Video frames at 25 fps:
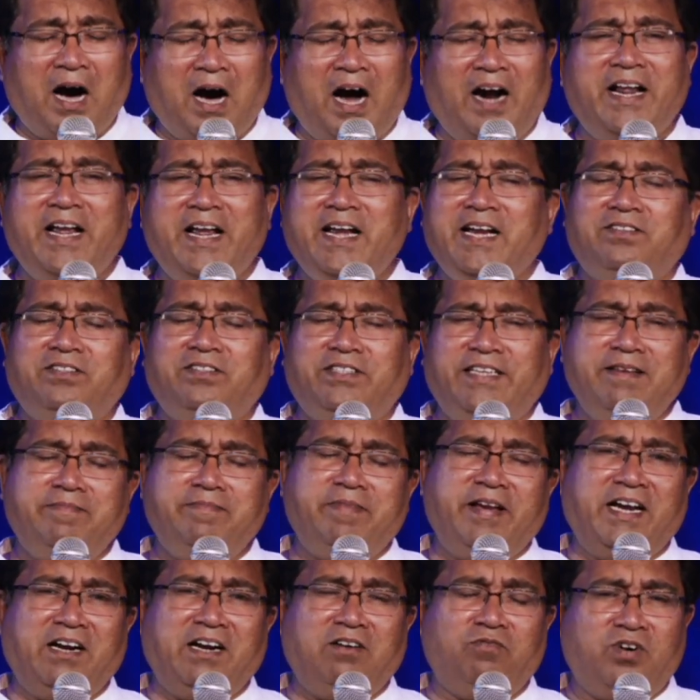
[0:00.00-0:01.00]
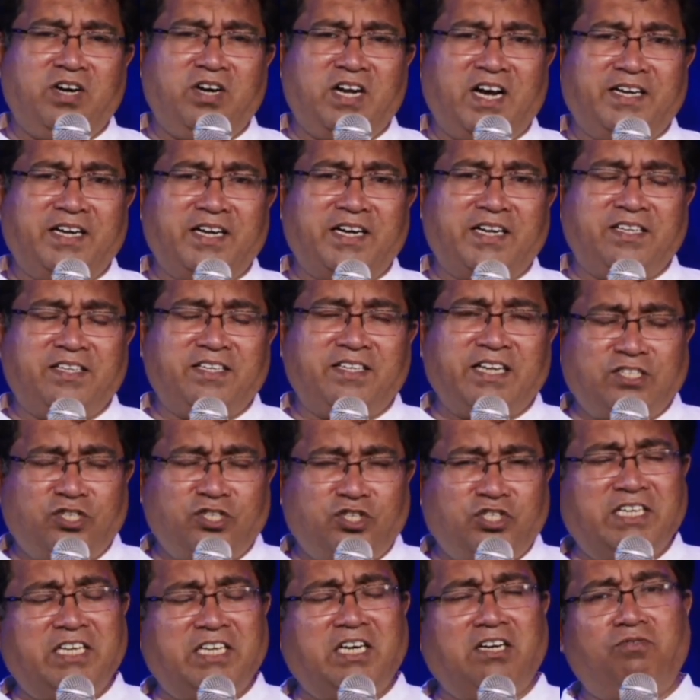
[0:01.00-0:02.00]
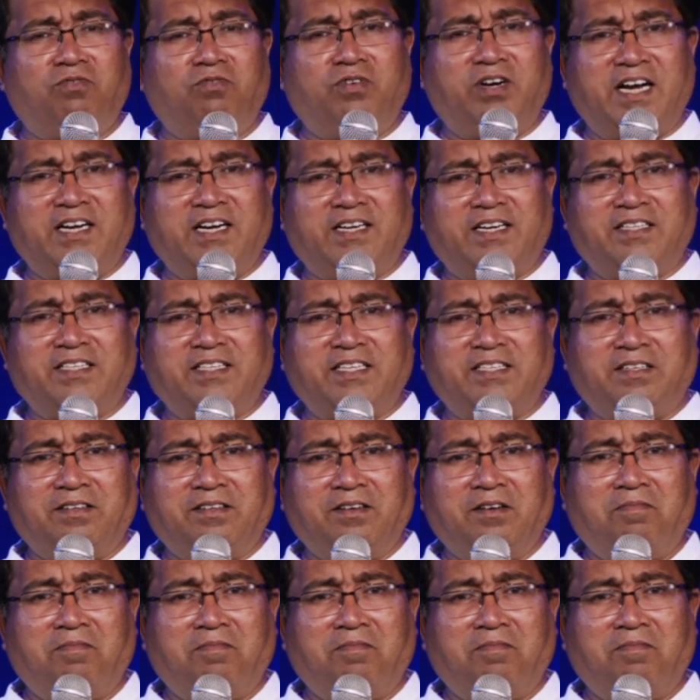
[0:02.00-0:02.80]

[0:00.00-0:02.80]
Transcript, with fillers: அநேக தீமைகள் உண்டாகிறது நஷ்டங்கள் உண்டாகிறது